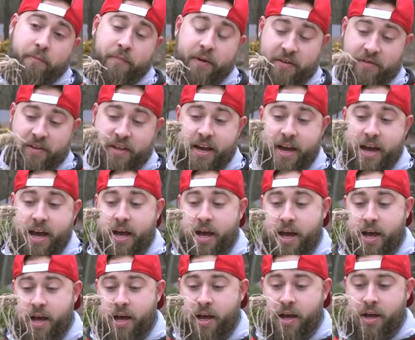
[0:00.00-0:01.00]

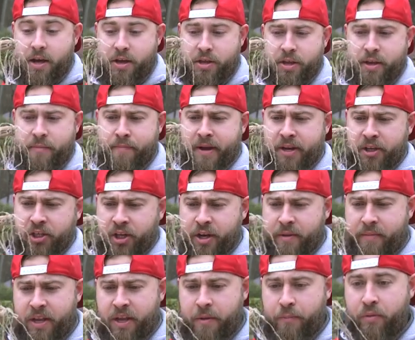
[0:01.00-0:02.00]
Проведя небольшие
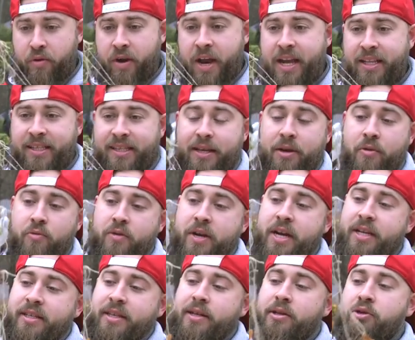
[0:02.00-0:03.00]
манипуляции, у
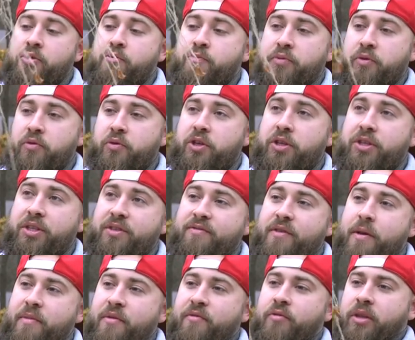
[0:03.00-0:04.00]
нас должен получиться с
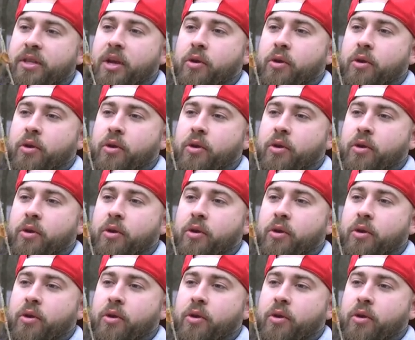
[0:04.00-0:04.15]
вами вот